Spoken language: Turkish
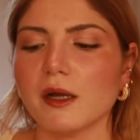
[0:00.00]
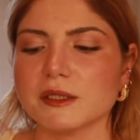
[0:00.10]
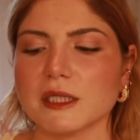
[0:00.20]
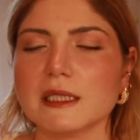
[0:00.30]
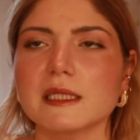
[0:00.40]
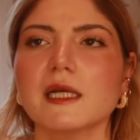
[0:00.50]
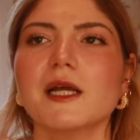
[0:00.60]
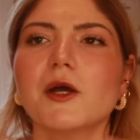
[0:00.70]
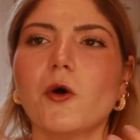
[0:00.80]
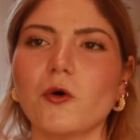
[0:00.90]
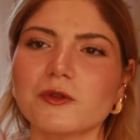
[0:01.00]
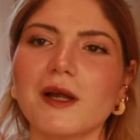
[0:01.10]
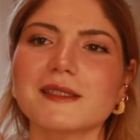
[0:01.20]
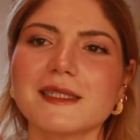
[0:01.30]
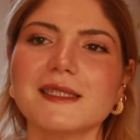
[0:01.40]
Ancak
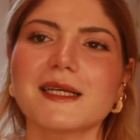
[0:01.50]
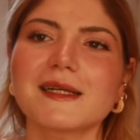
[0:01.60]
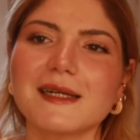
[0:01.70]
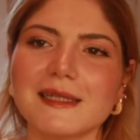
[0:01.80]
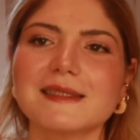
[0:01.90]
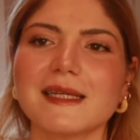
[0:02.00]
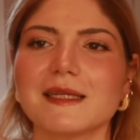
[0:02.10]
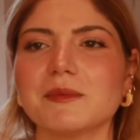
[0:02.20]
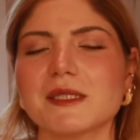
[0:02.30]
onlar da yine kaliteli